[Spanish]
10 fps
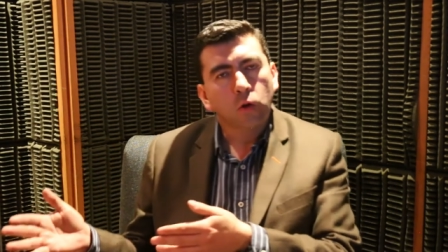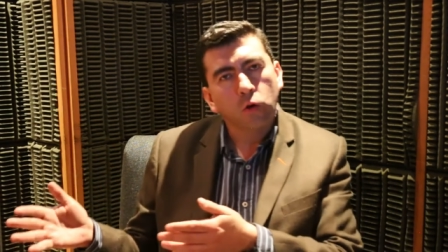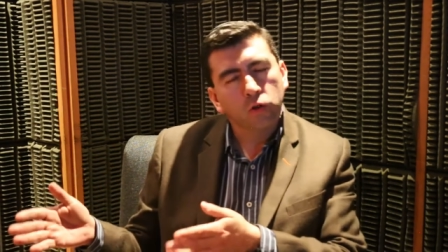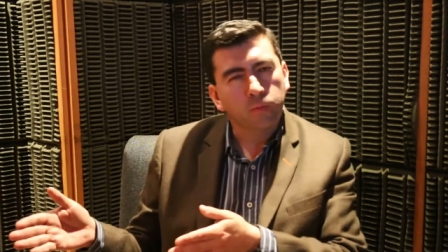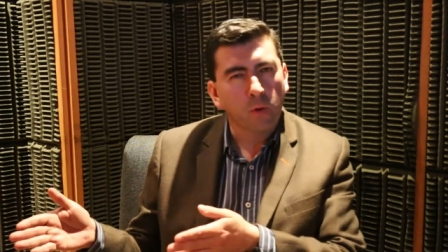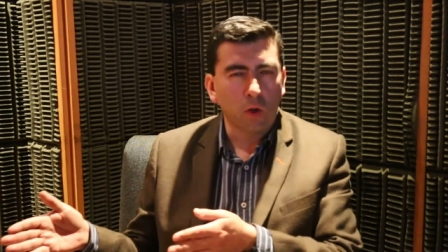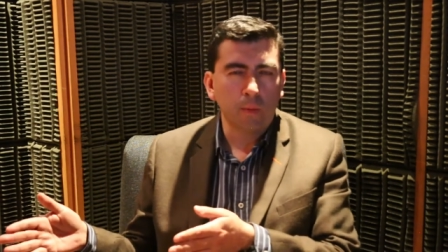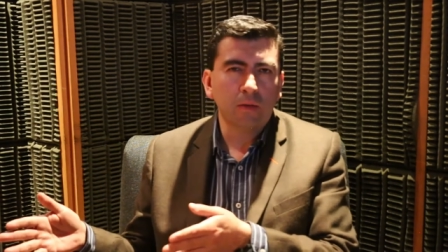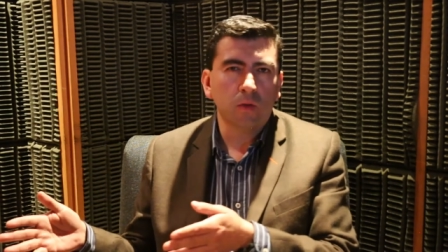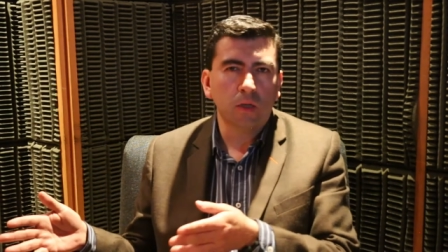con los
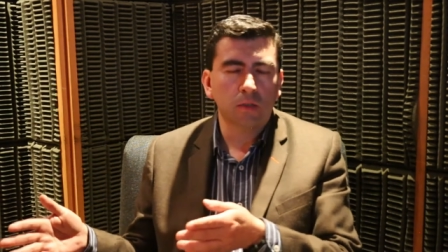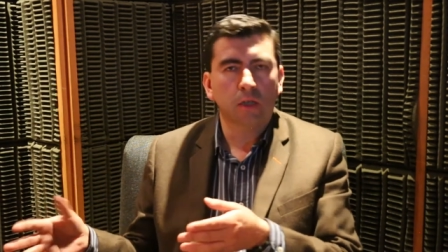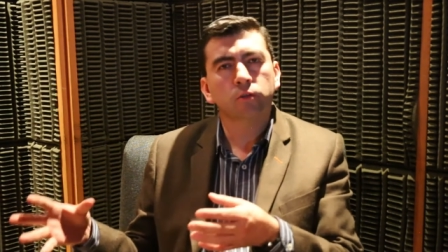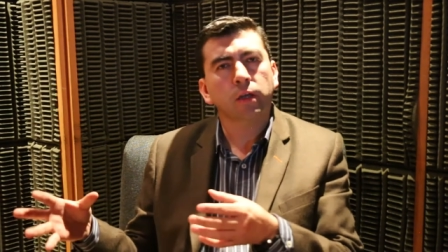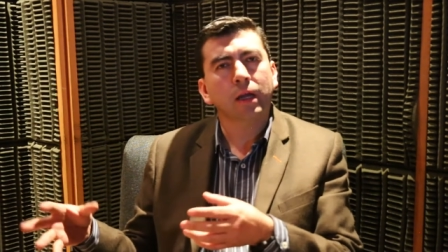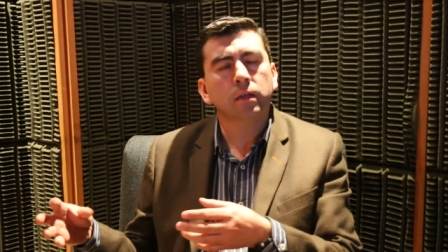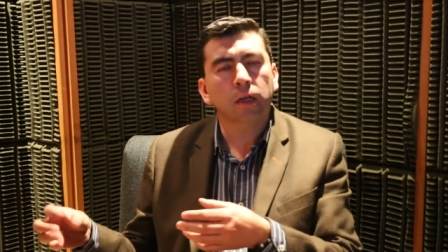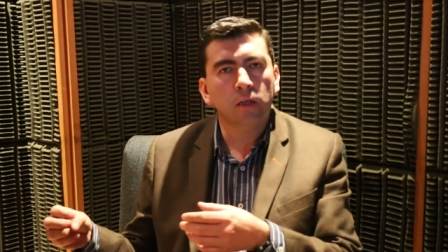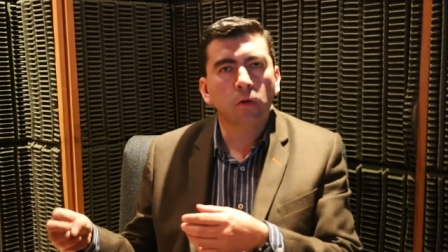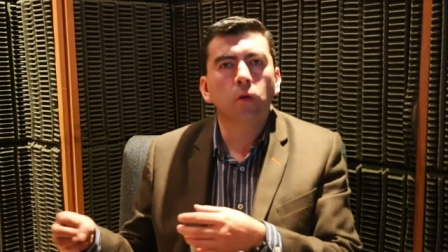problemas financieros que han
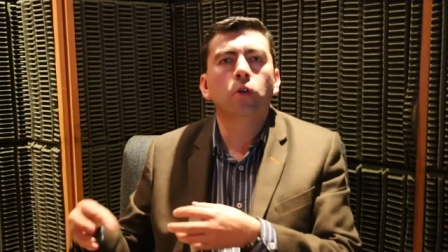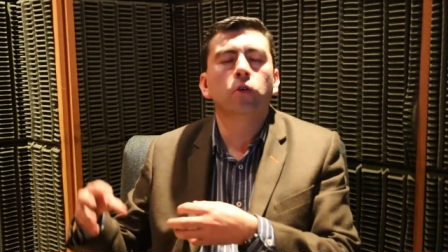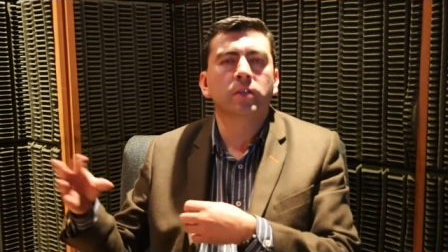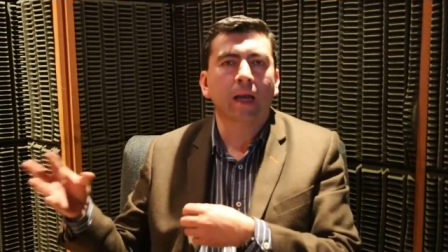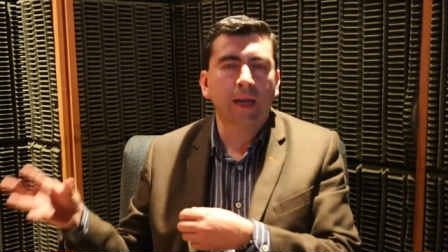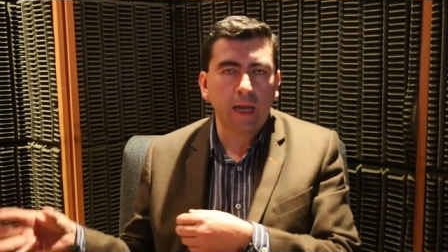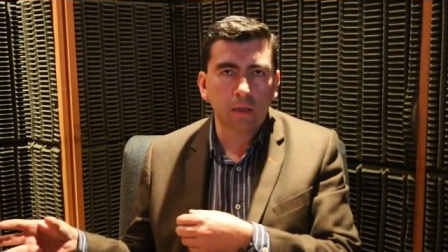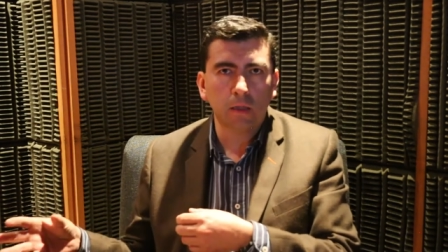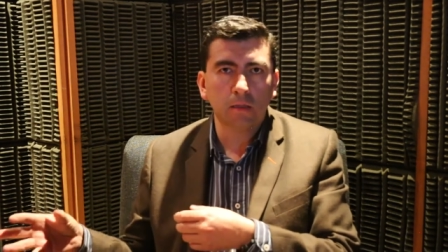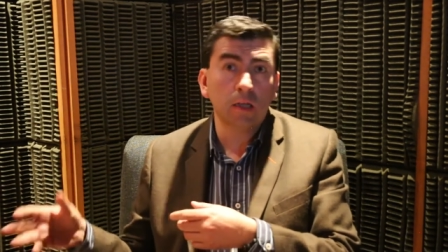tenido los
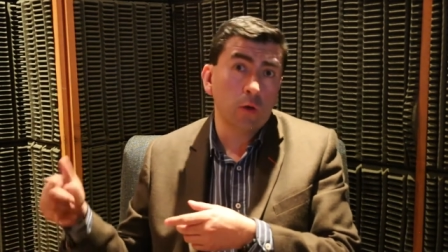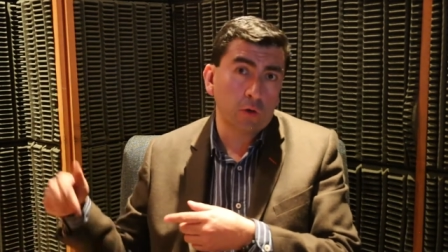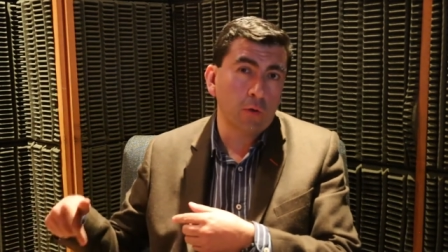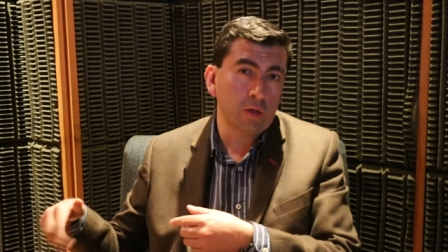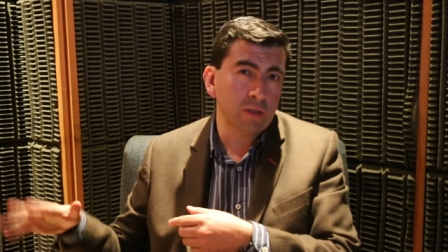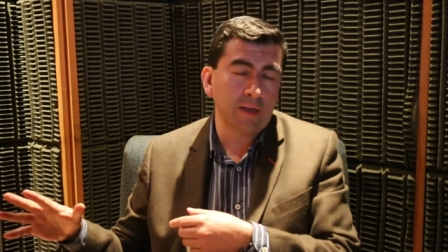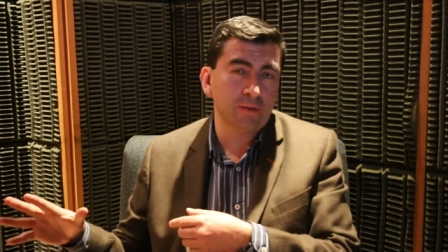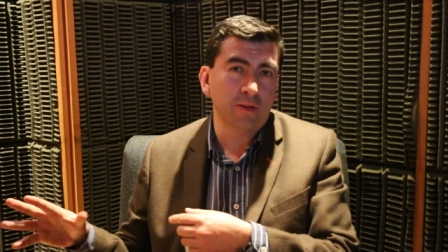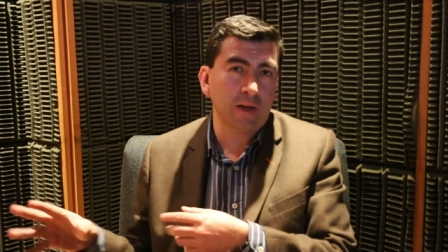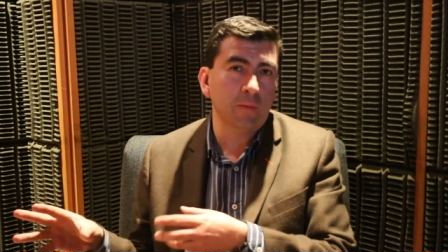agentes de lo que hoy
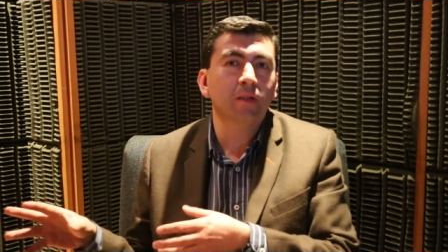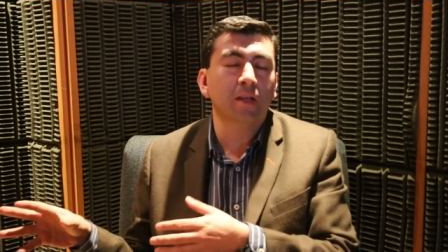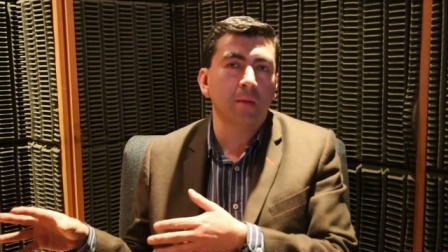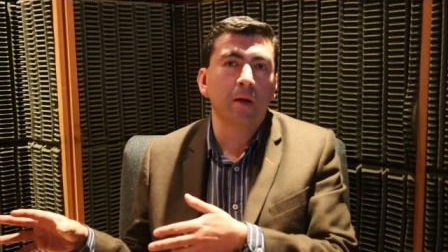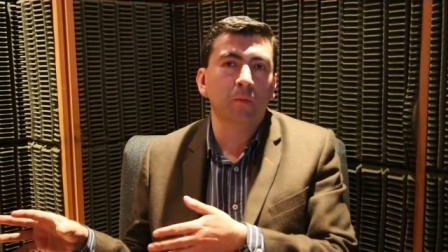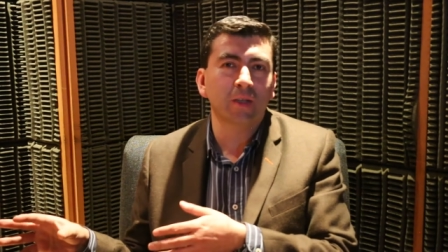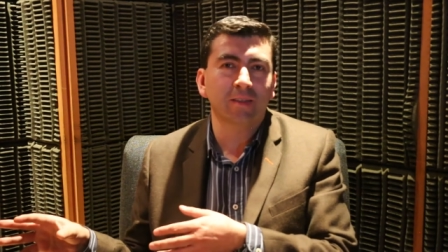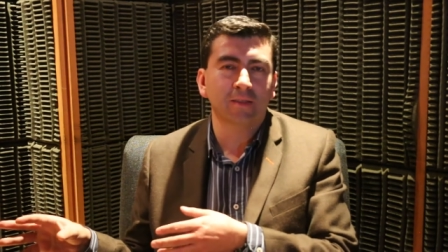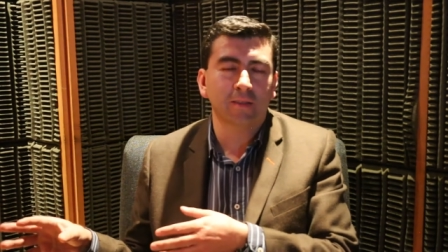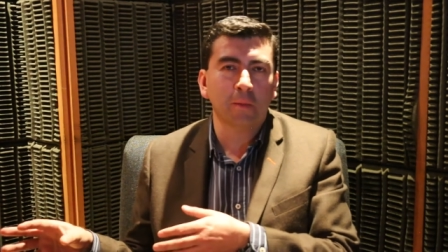tradicionalmente llamamos el
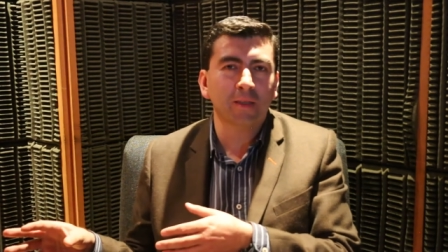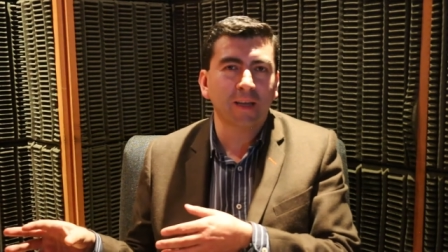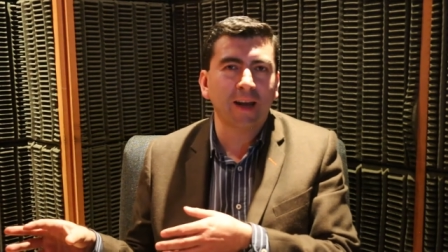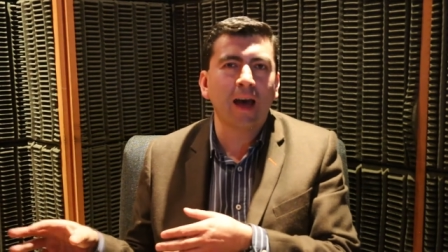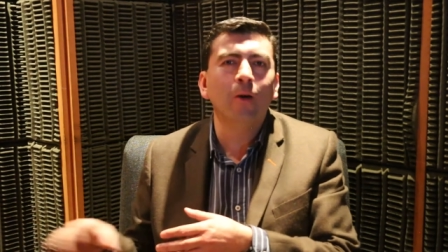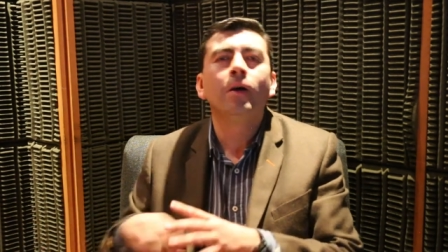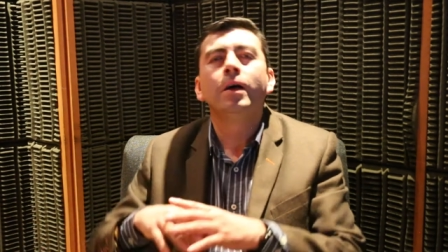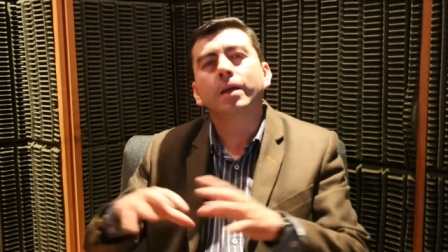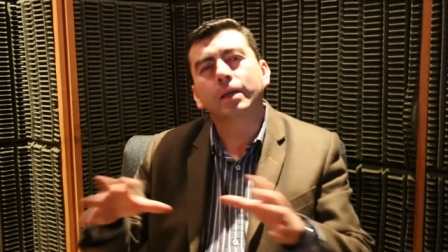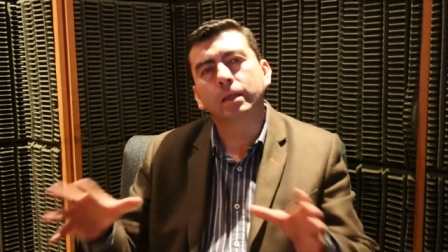sistema integrado,
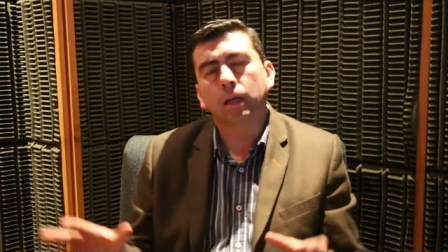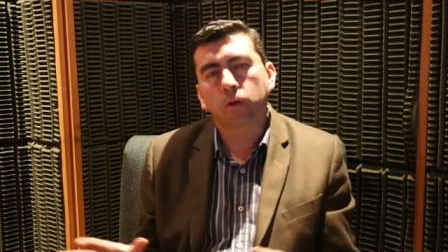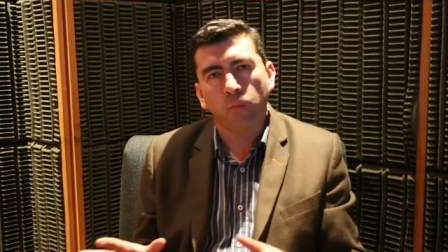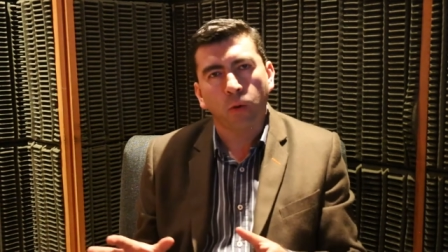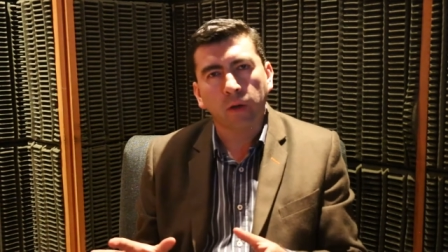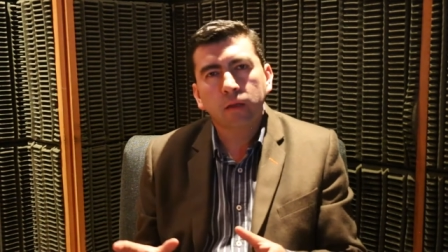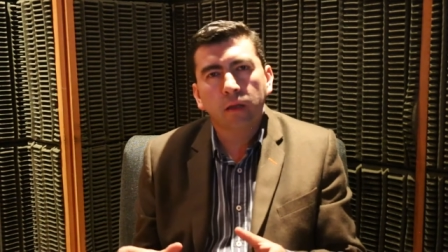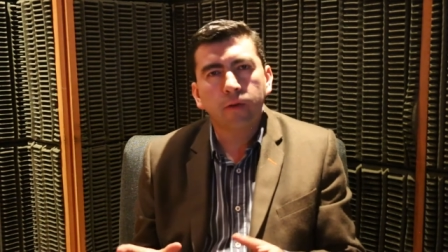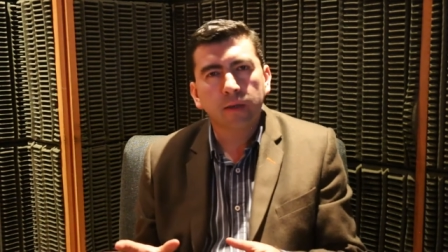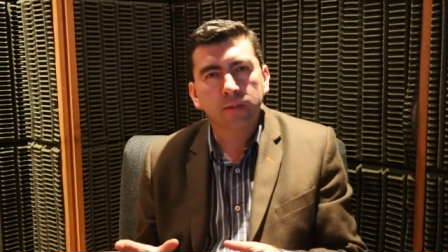que es el
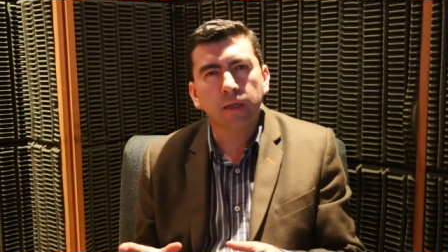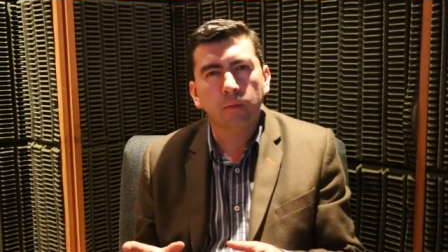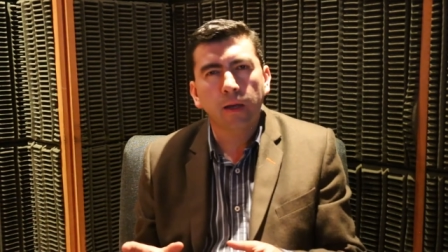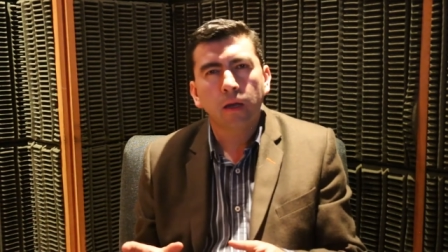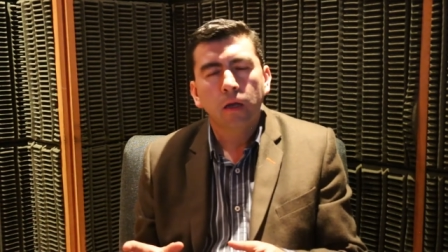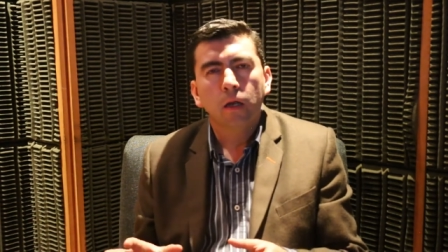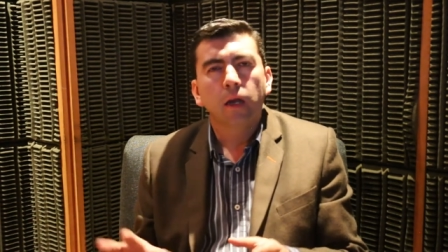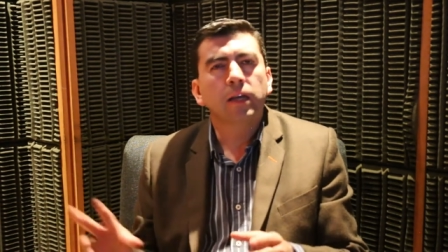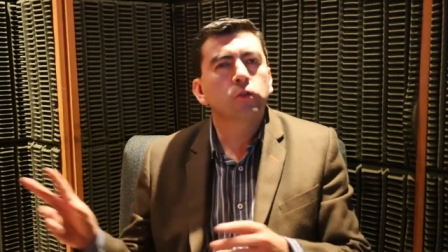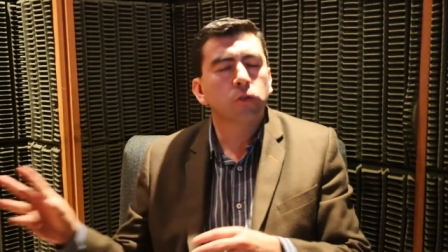componente flexible,
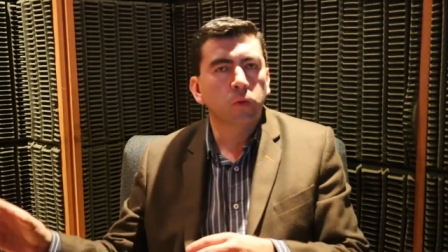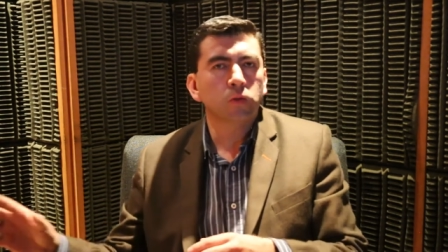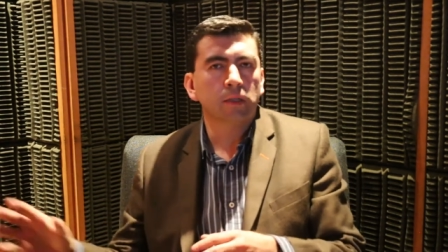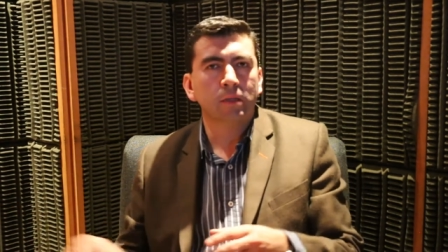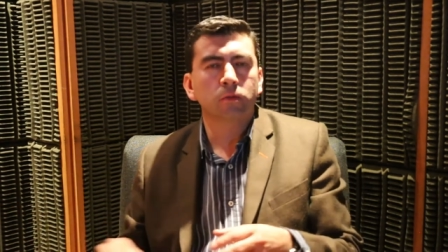estos buses